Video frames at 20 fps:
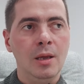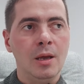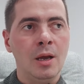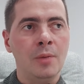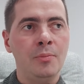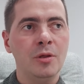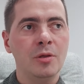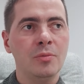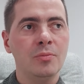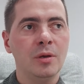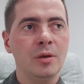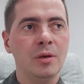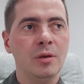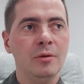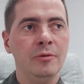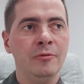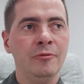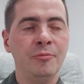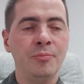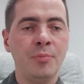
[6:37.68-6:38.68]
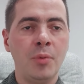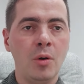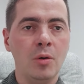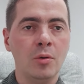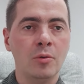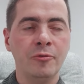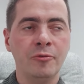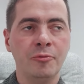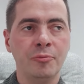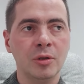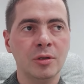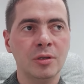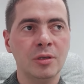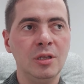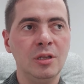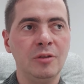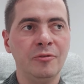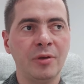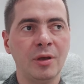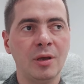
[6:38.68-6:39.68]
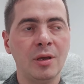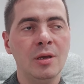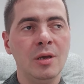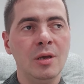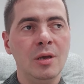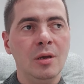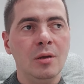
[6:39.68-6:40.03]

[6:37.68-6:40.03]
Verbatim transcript: abyśmy w Bogu, w modlitwie